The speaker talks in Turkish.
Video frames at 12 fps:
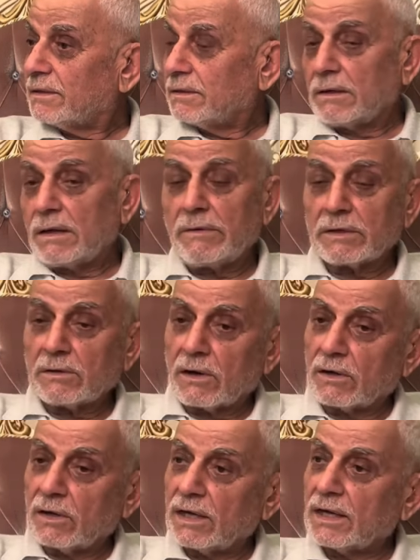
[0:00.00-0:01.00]
Evet,
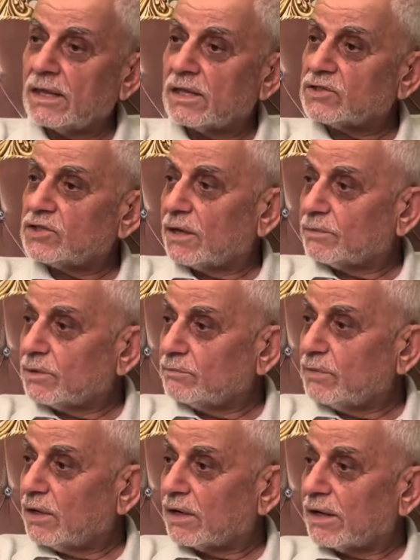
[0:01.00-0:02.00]
aklına geldikçe yaptım
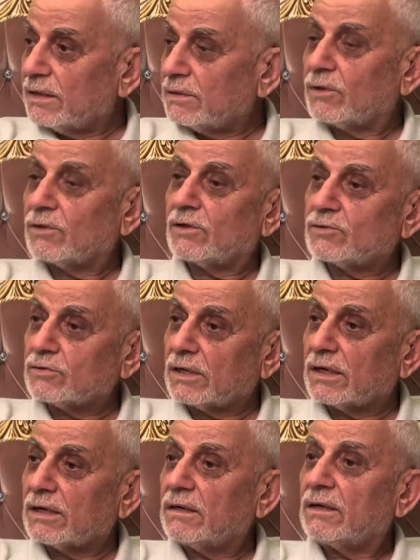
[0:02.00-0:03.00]
bir ara. Ondan
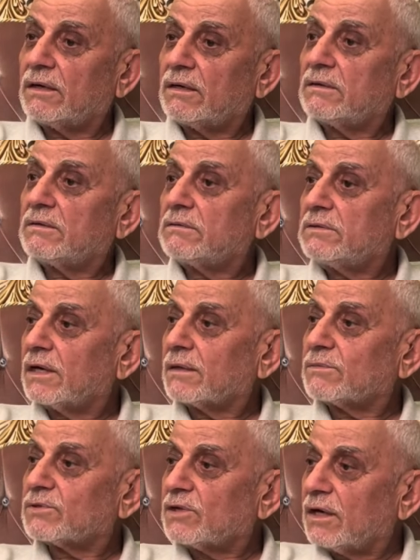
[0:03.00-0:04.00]
sonra
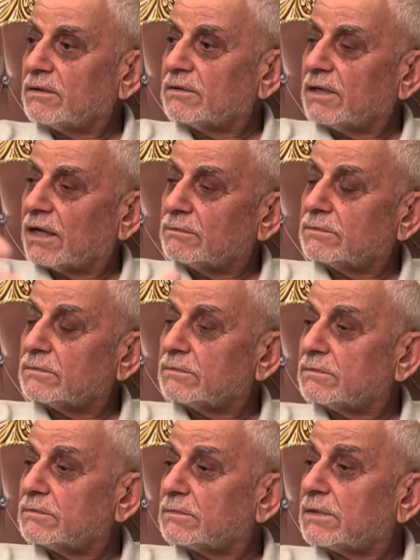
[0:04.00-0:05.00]
yarım saat, yarım
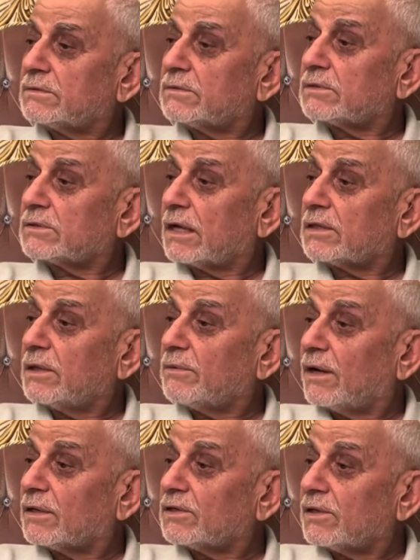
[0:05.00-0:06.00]
saatte bir
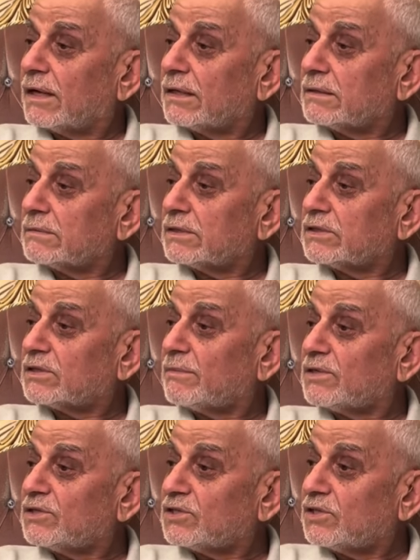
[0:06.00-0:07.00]
hatırladığın zaman
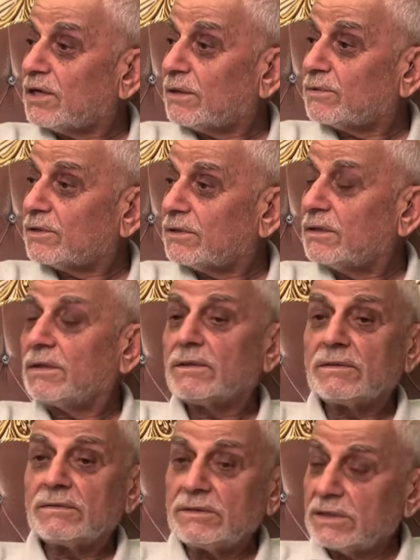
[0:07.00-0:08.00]
zikir yaptın.
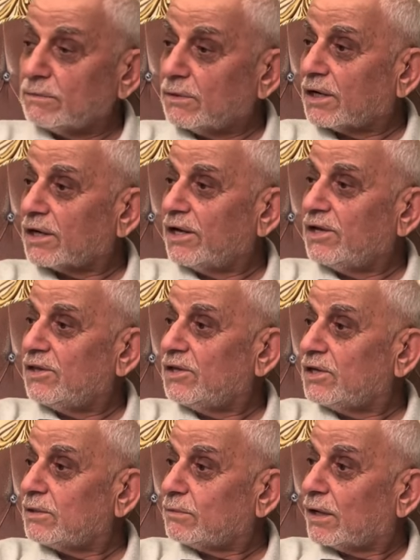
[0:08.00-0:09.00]
20 dakikaya indi,
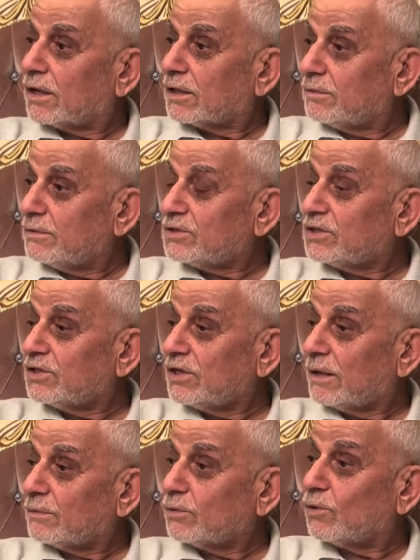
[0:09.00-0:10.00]
20 dakikada bir zikir
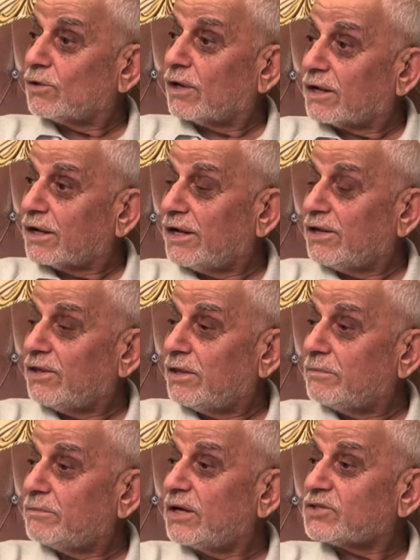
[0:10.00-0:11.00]
yaptın, 10 dakikaya
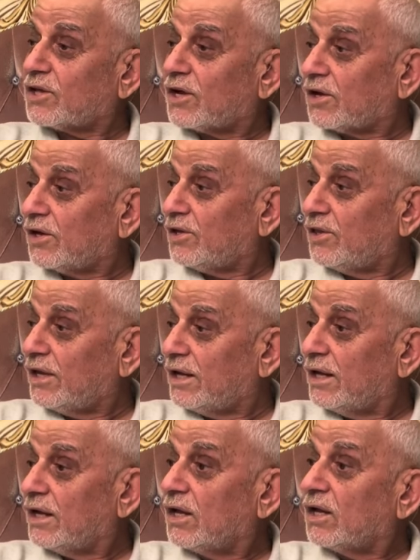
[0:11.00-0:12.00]
indi, 5 dakikaya indi
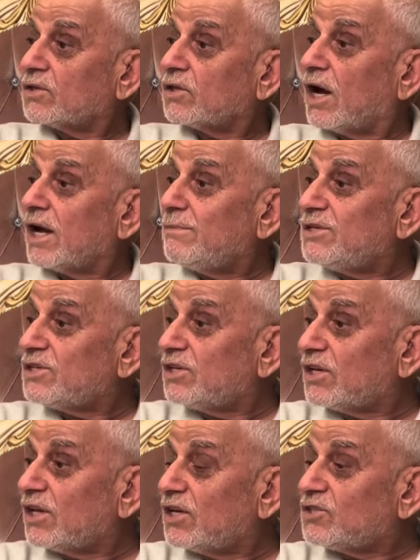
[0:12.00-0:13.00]
daimi zikir
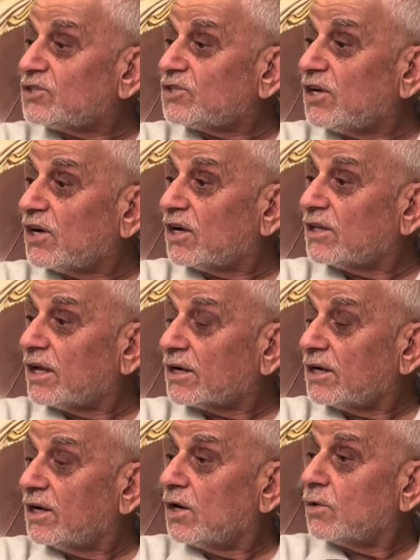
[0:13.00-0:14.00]
geçirseye kadar
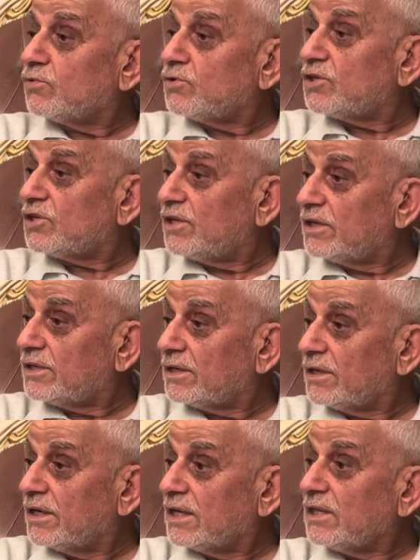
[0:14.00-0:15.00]
bu zikir
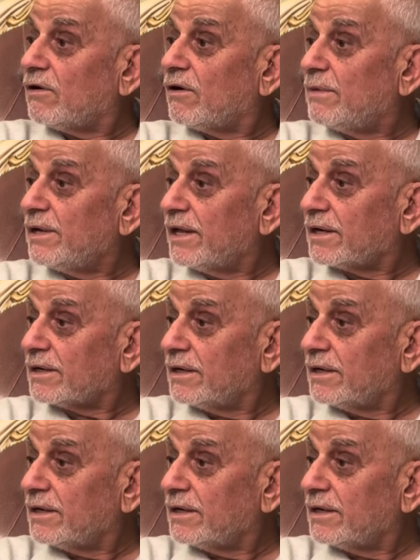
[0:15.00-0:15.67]
devam eder.